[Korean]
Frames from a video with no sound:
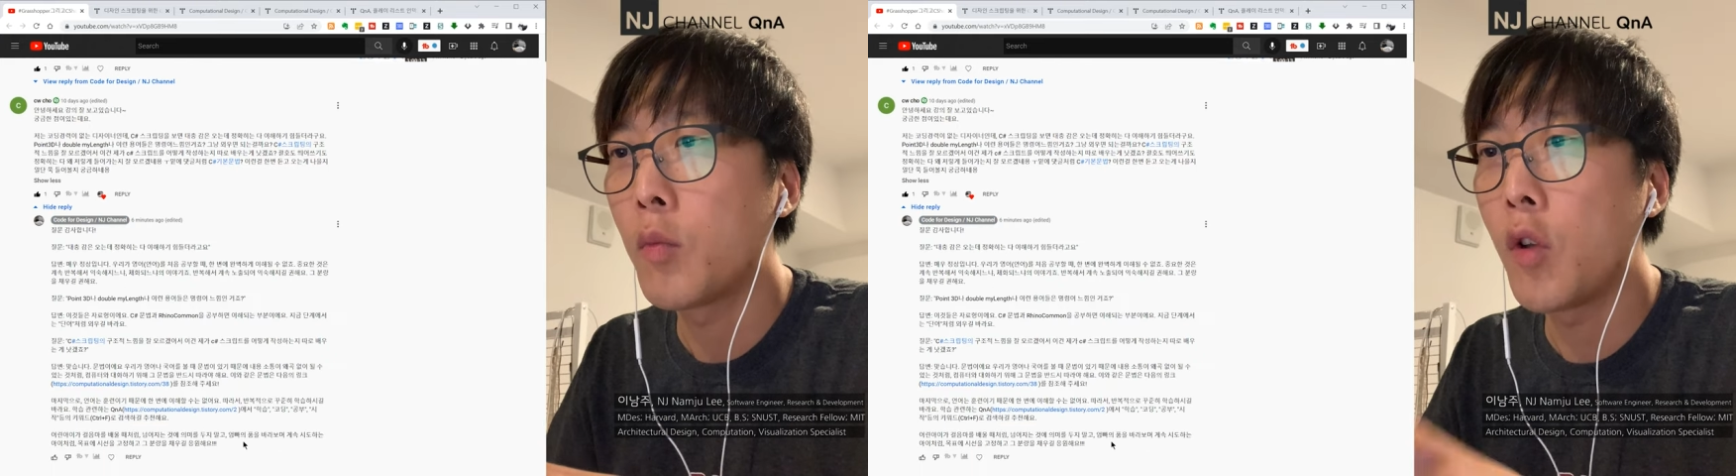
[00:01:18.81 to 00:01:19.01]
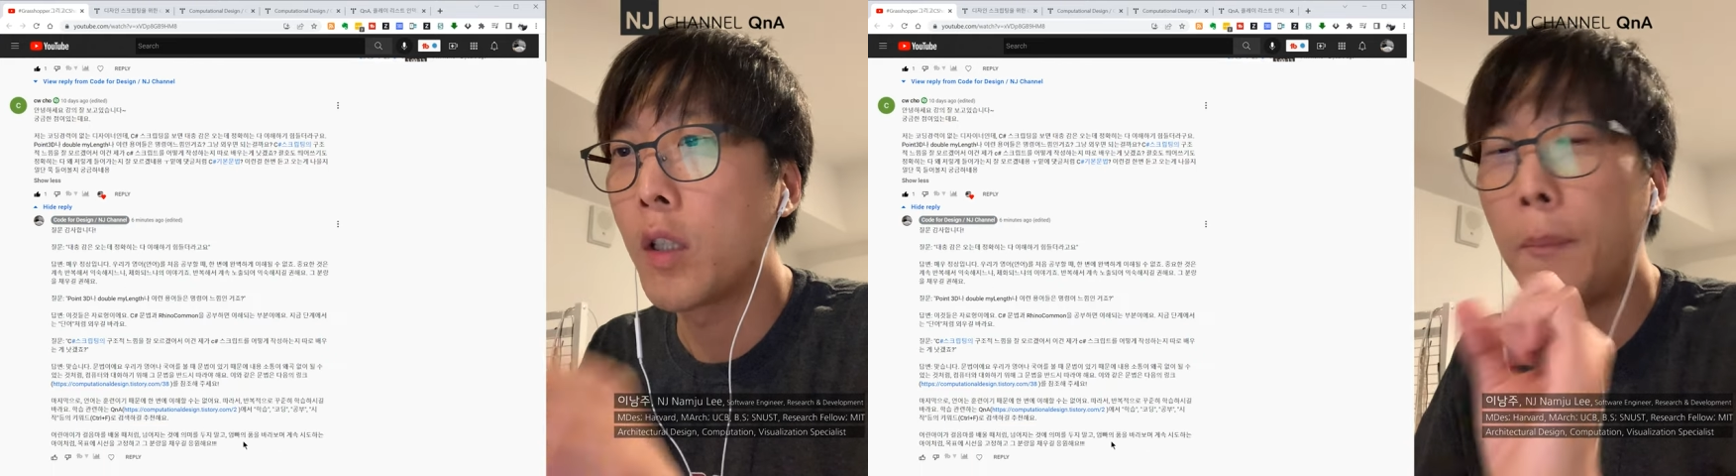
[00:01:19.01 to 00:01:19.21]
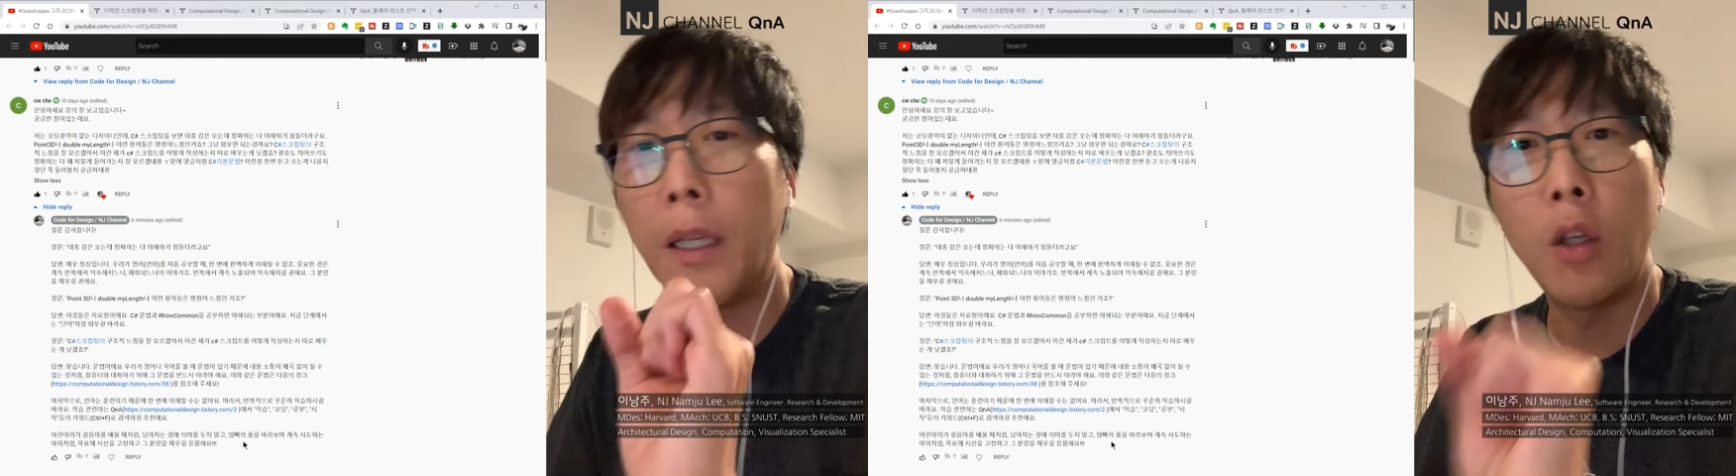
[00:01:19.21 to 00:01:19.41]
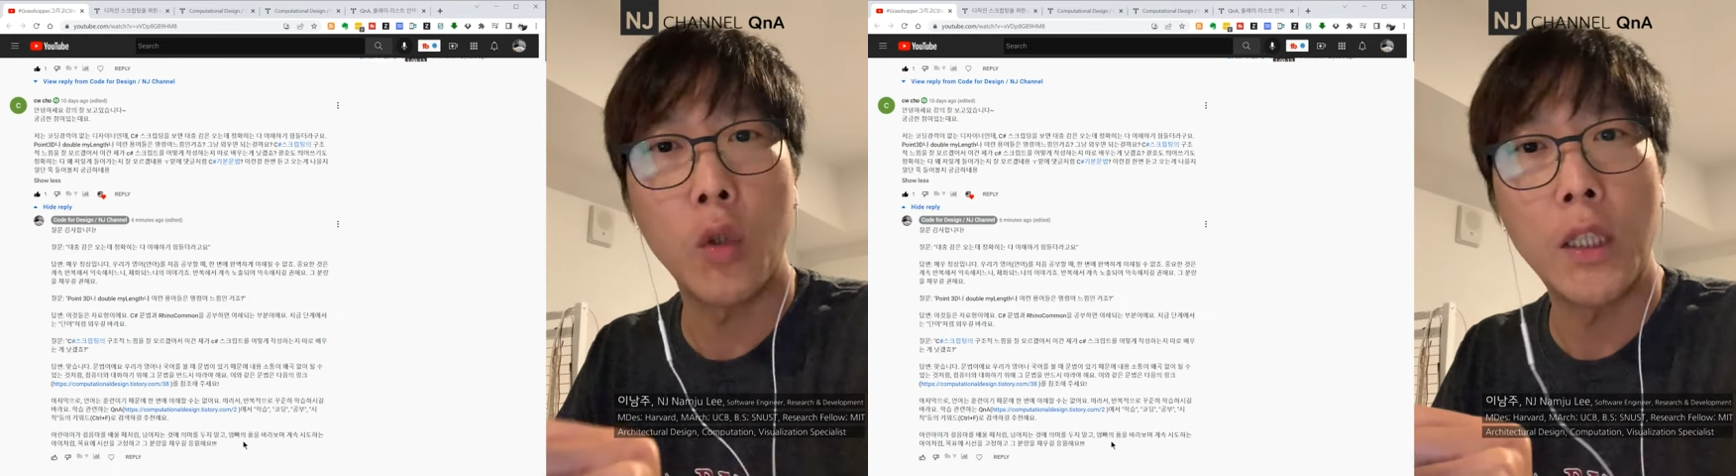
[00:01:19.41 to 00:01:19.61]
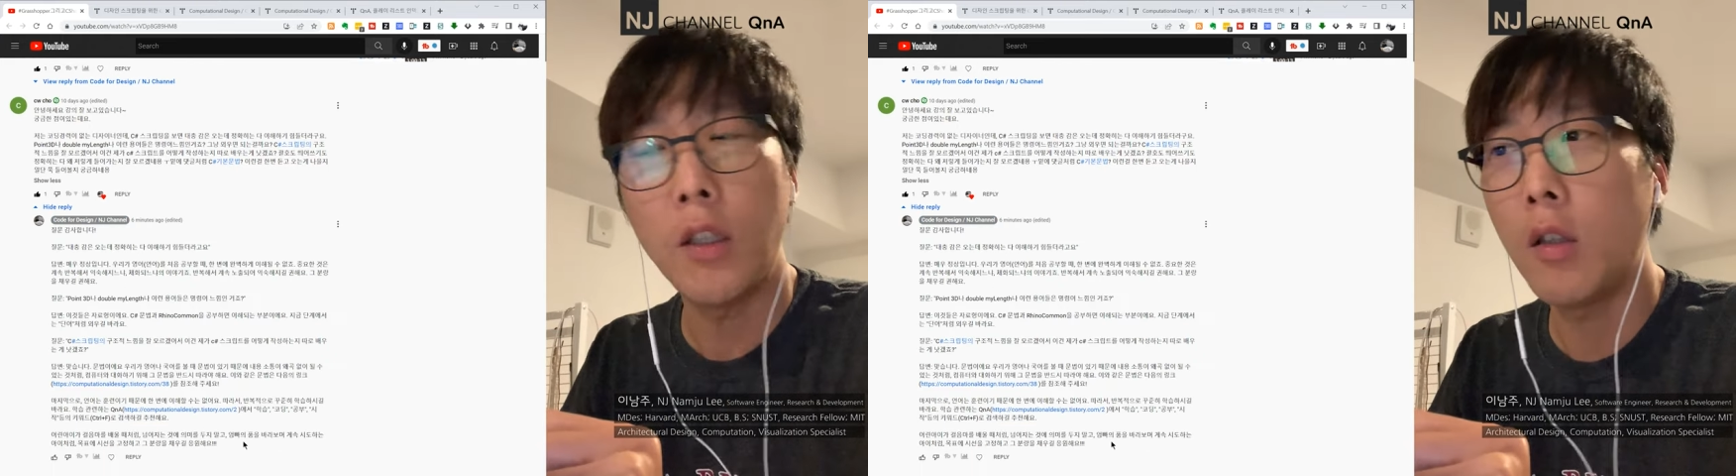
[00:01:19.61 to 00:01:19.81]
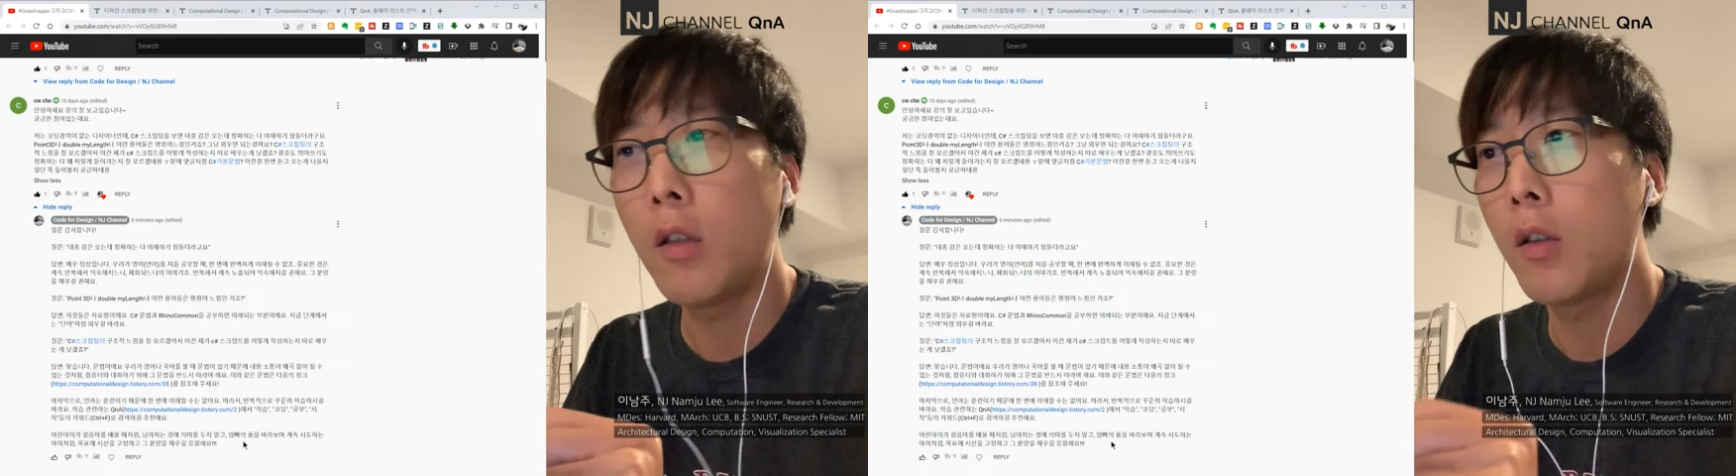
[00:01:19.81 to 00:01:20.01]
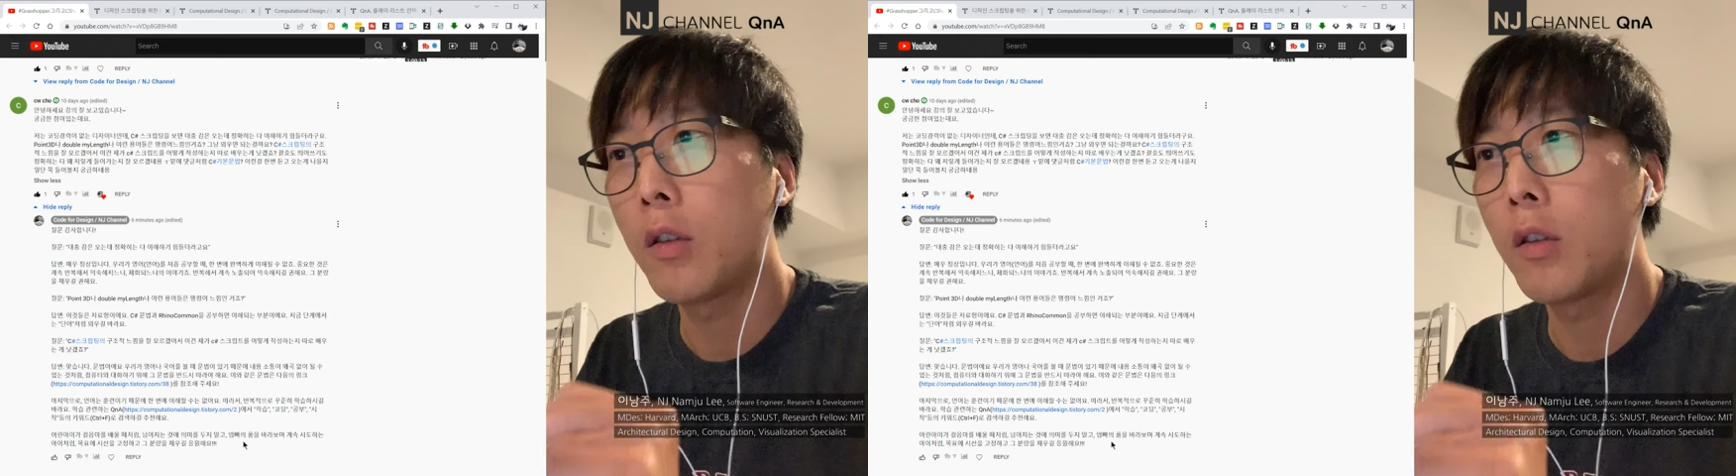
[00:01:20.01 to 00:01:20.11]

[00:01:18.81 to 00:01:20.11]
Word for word: 더 이렇게 비디오로 찍어